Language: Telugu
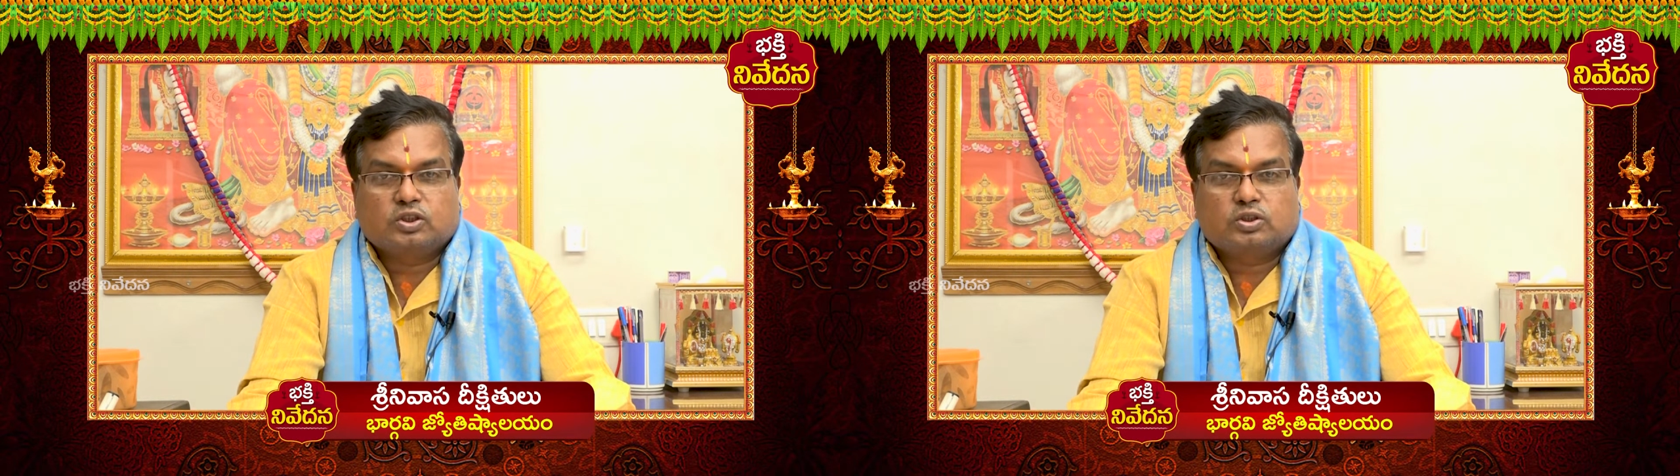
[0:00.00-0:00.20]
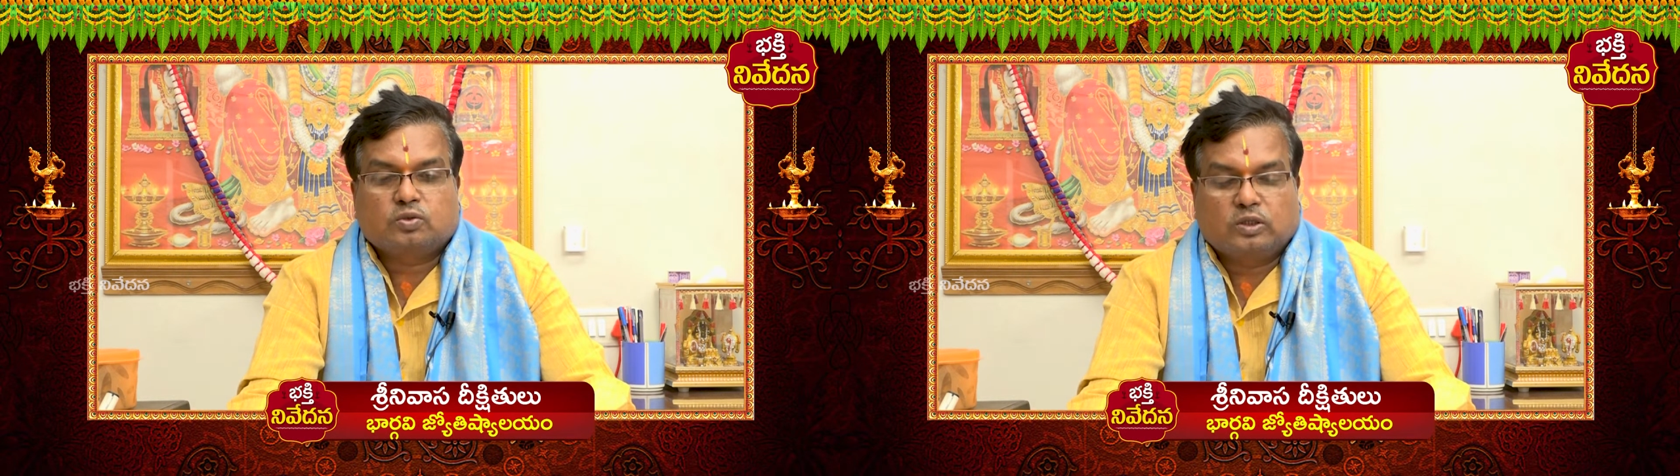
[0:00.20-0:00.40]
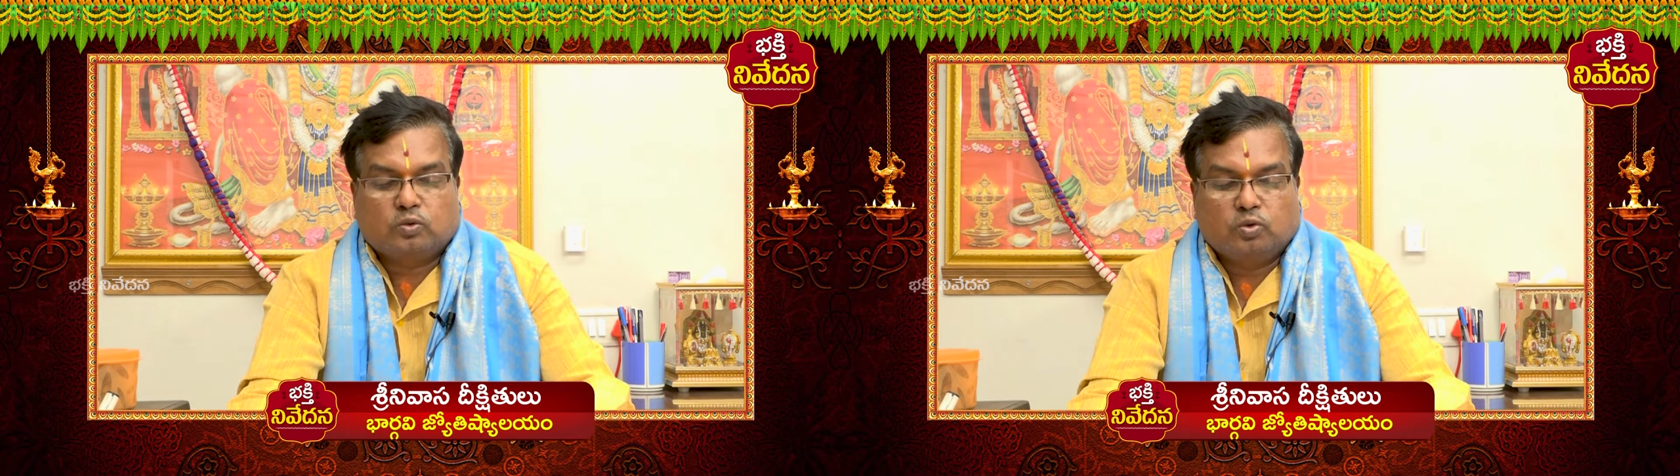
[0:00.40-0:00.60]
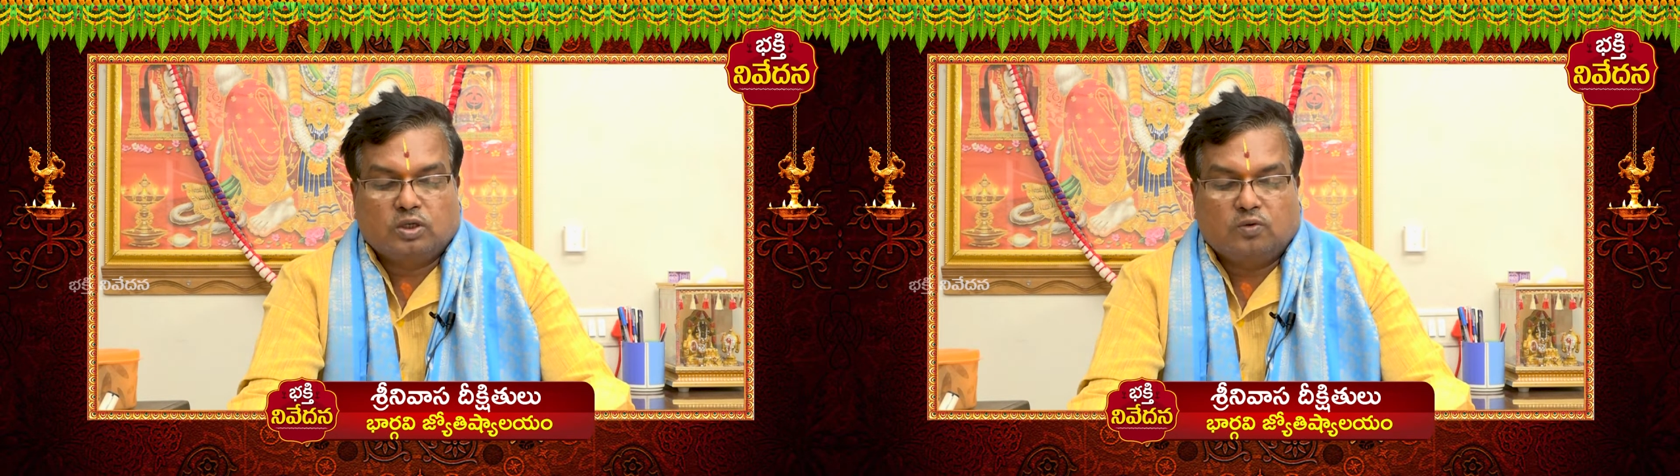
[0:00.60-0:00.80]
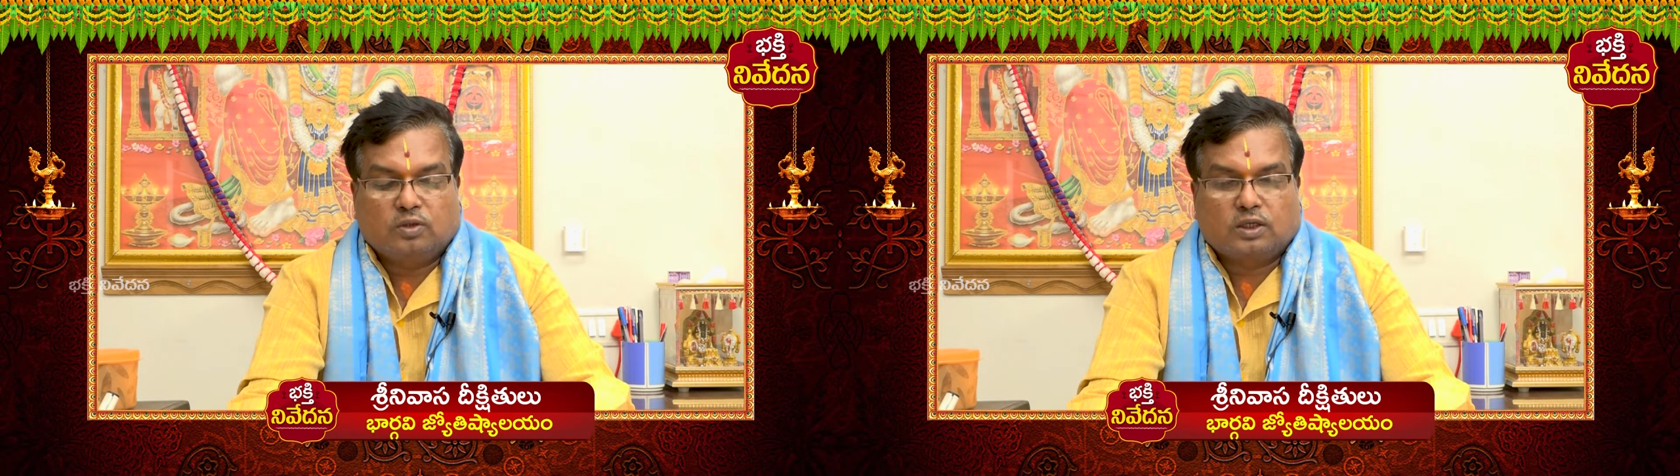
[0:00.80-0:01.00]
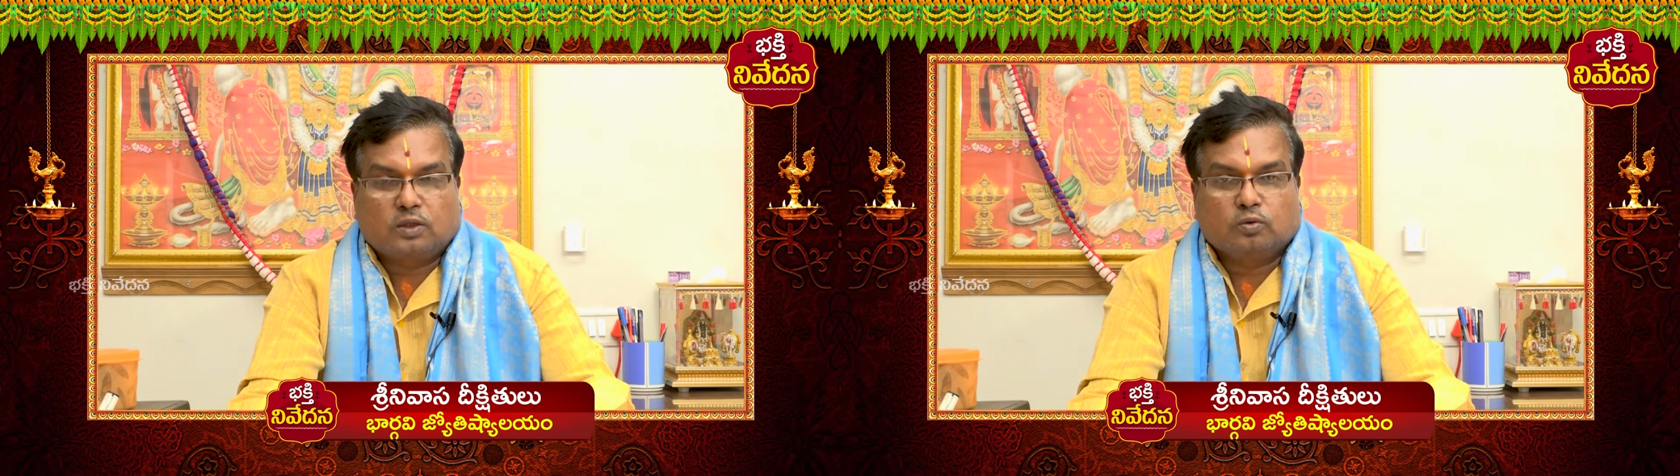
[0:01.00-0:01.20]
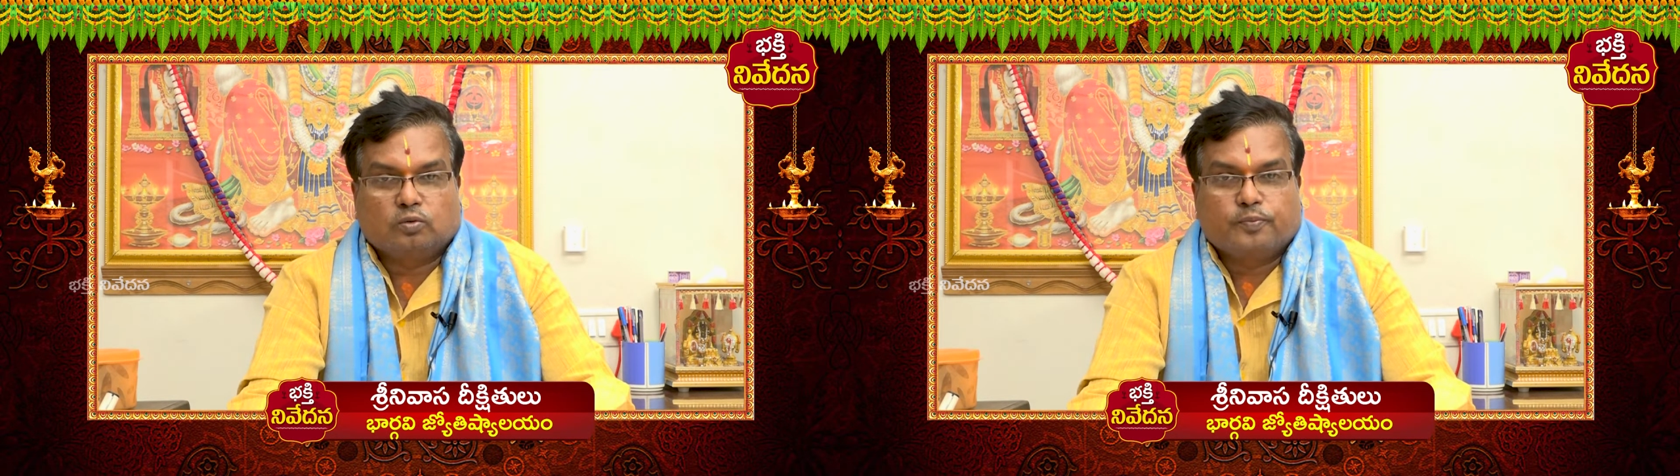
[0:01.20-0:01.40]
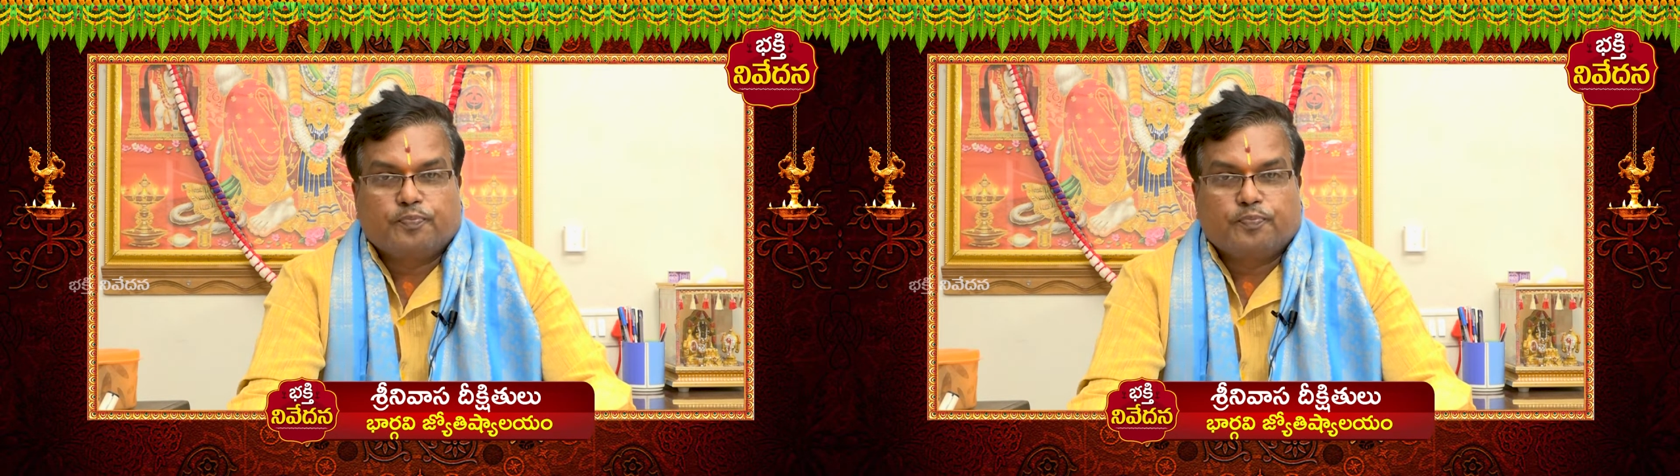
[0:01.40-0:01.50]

శత్రువులు ఎక్కువగా ఉంటారు